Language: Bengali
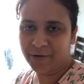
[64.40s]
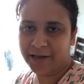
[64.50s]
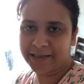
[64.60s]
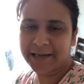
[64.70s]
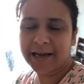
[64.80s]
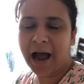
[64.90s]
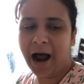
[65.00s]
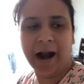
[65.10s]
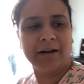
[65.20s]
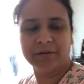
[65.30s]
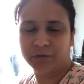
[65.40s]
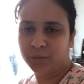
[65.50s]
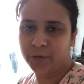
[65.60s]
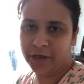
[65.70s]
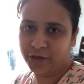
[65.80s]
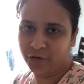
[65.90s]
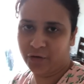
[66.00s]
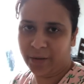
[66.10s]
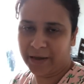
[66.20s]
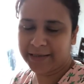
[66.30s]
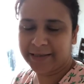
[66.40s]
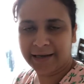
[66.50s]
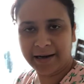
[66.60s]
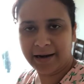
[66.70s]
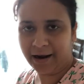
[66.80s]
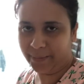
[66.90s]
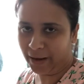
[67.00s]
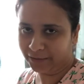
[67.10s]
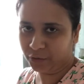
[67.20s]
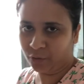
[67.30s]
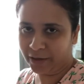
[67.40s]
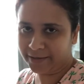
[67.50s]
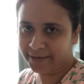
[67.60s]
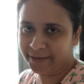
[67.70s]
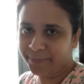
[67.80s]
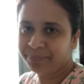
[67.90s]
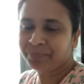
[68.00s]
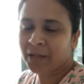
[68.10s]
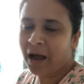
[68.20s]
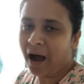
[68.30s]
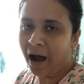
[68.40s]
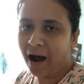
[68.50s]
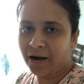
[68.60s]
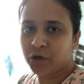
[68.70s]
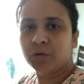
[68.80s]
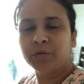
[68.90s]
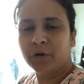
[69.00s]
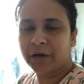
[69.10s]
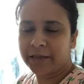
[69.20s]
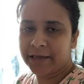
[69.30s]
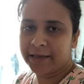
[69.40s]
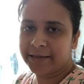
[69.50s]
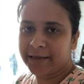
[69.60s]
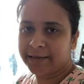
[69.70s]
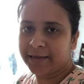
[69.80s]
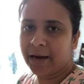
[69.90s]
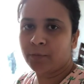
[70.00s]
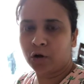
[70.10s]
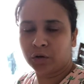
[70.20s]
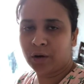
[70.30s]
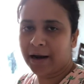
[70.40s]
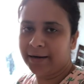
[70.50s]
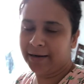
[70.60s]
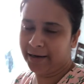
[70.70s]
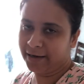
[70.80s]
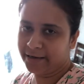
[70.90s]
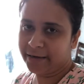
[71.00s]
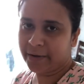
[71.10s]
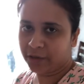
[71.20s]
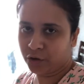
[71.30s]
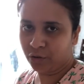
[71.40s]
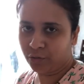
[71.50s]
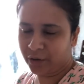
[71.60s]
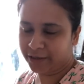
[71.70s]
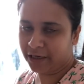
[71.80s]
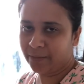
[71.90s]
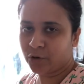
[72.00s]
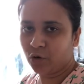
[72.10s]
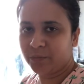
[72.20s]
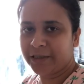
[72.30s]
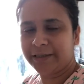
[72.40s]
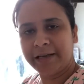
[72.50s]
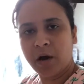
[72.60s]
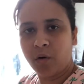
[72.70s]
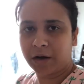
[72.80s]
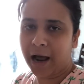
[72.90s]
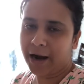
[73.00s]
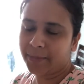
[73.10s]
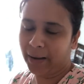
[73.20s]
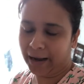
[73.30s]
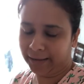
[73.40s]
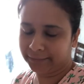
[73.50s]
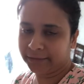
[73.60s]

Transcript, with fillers: করেছি আর দুপুরের জন্য আমার চিকেন আর ভাত করেছি আর শুদ্ধকে দিয়ে দিয়েছিলাম গতকাল ডিমের ঝোল করেছিলাম সবজি দিয়ে ওটা আর ভাত